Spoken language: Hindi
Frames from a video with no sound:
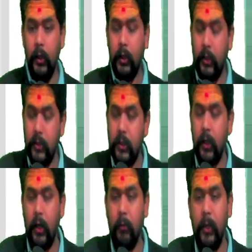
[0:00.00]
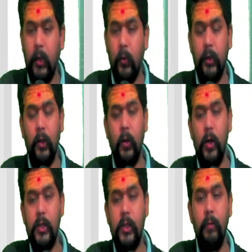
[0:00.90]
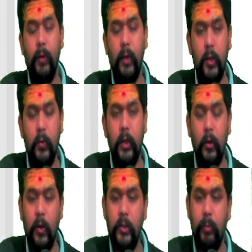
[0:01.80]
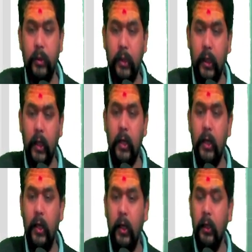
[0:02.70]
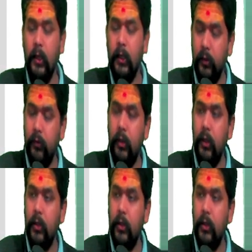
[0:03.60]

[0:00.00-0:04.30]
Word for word: कि सर हमें टोटल कॉस्ट एंड पर यूनिट कॉस्ट पता करनी है किसकी